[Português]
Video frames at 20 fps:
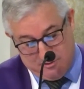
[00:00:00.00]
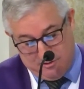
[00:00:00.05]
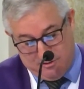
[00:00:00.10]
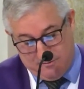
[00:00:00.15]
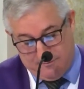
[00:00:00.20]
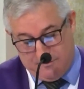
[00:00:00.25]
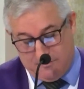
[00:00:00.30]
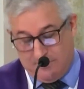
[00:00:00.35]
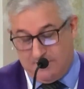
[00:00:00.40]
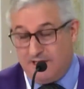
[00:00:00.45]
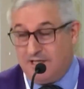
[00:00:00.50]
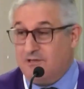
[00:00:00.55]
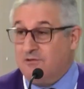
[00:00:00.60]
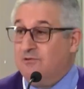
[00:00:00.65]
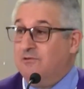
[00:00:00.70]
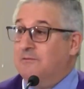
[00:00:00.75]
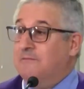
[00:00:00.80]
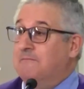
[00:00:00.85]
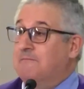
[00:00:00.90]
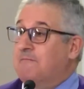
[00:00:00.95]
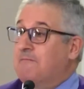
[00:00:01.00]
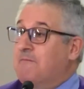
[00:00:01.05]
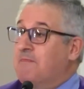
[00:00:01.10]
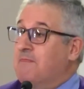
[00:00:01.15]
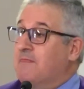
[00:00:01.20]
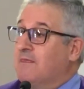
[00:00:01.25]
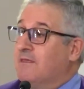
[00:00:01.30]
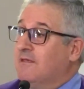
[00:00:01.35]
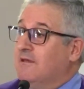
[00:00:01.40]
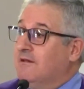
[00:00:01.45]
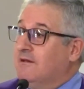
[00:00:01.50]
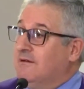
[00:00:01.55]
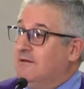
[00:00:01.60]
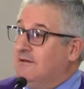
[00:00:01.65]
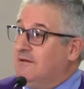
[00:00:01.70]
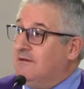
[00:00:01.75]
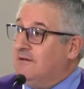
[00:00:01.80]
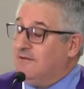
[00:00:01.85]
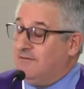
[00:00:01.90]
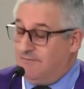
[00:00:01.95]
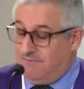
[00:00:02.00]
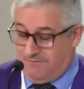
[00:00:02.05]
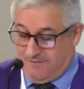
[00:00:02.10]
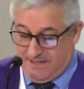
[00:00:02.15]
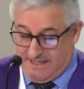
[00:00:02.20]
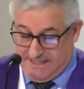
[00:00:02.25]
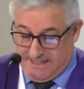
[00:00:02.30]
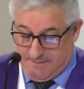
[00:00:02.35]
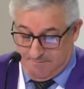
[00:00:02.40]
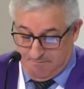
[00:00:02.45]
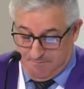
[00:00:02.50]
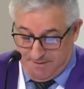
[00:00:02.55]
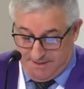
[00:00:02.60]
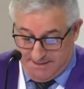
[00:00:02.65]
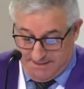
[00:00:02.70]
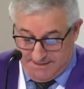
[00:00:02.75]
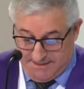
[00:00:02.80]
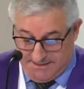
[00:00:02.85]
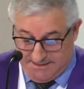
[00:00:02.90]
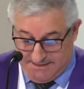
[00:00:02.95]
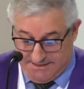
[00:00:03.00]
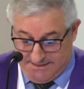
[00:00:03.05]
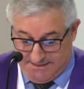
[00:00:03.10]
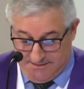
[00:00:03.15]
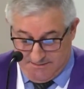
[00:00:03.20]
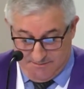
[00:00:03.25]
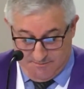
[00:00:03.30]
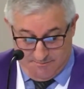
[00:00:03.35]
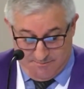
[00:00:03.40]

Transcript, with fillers: do novo ano, vale a pena